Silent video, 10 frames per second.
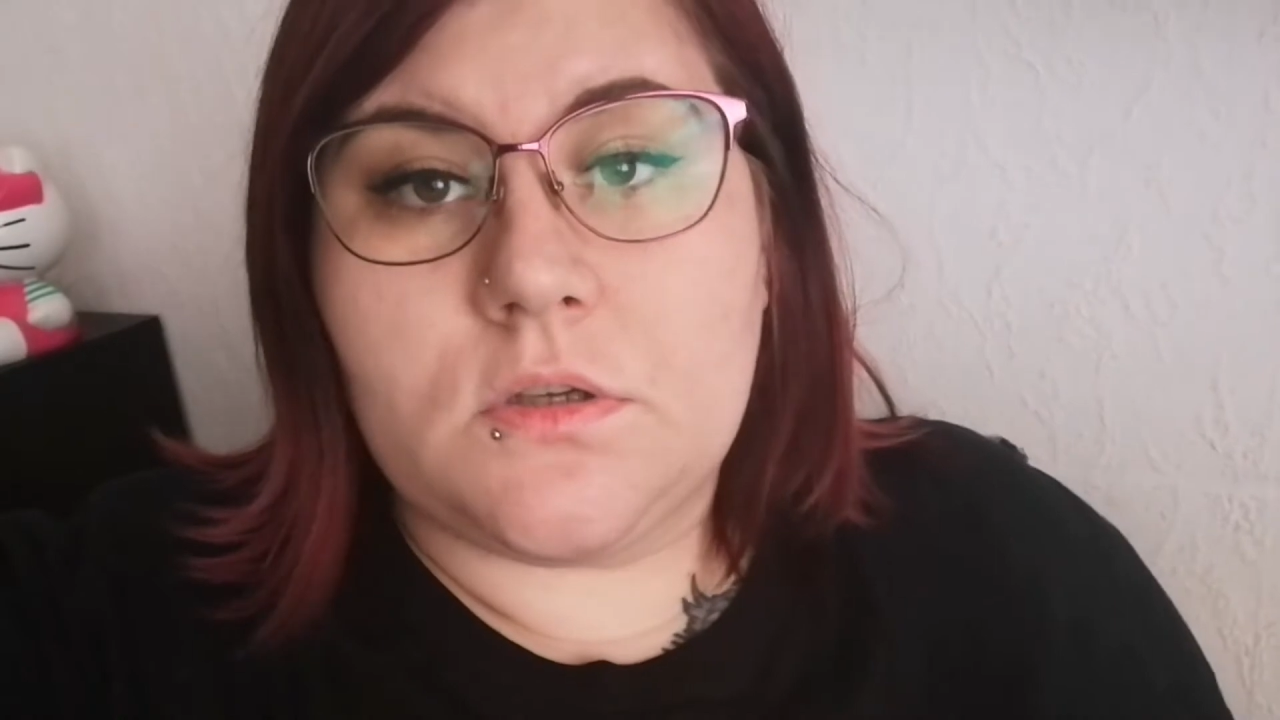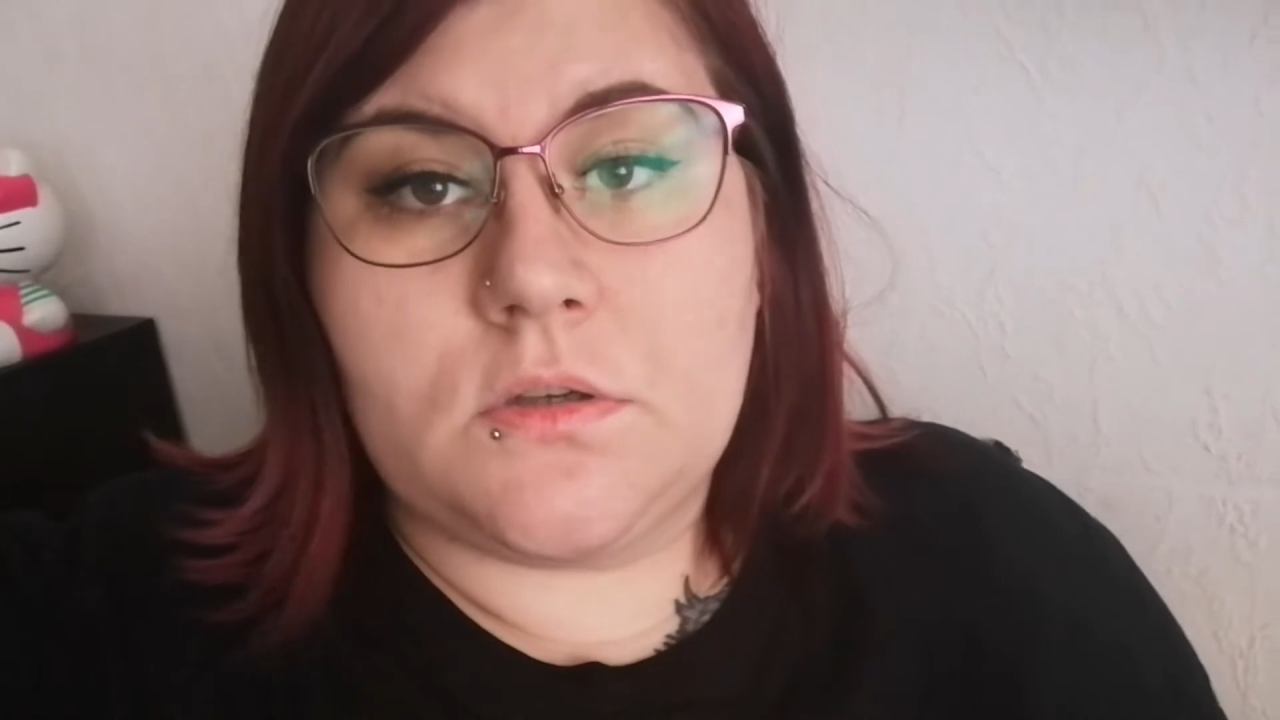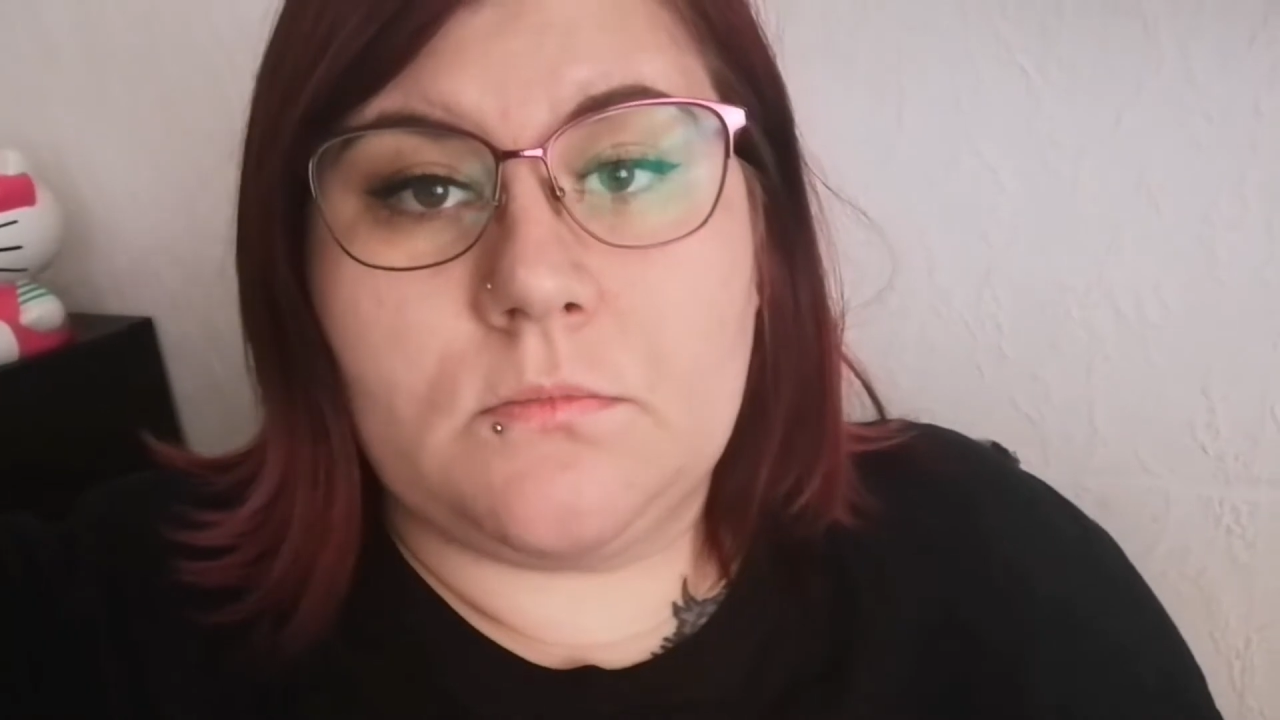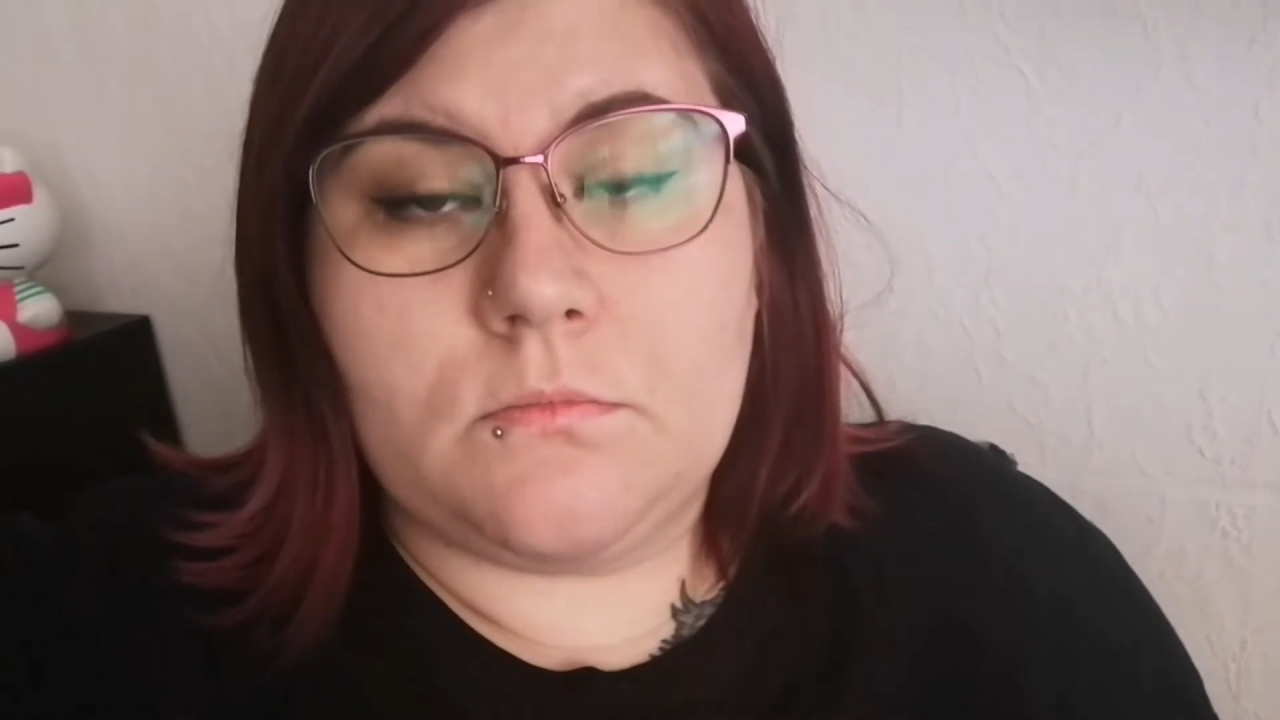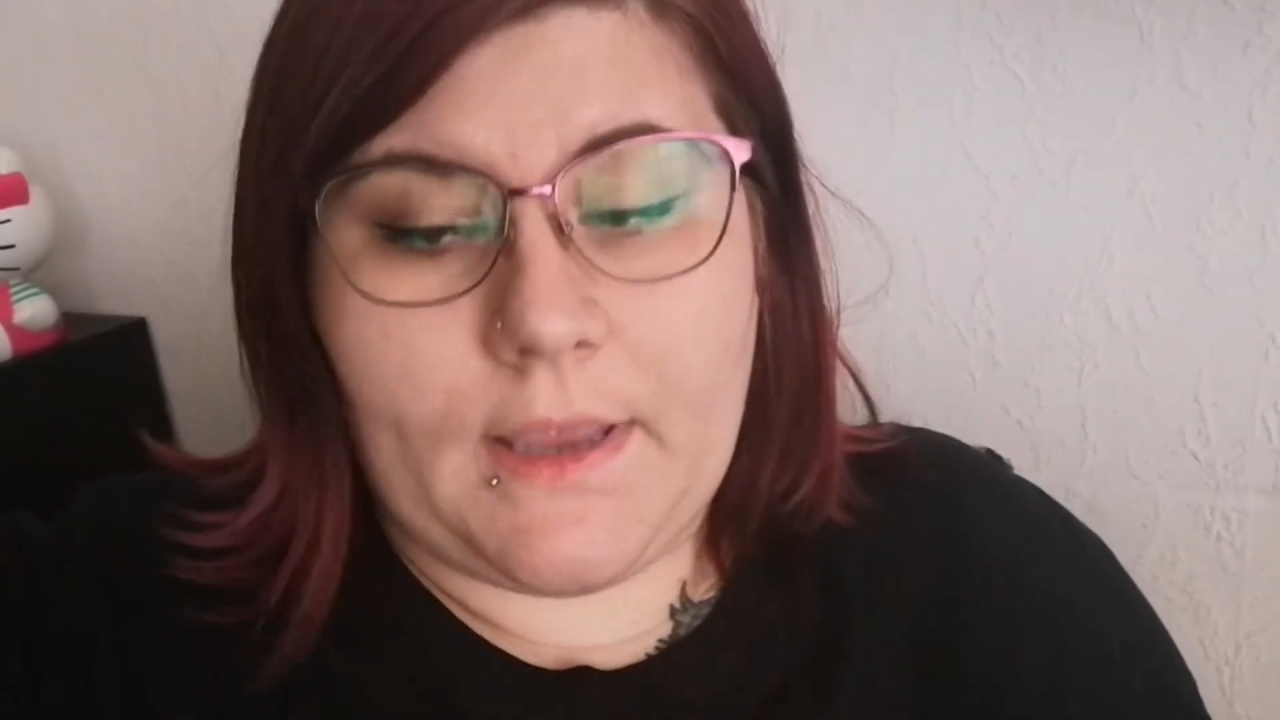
ähm,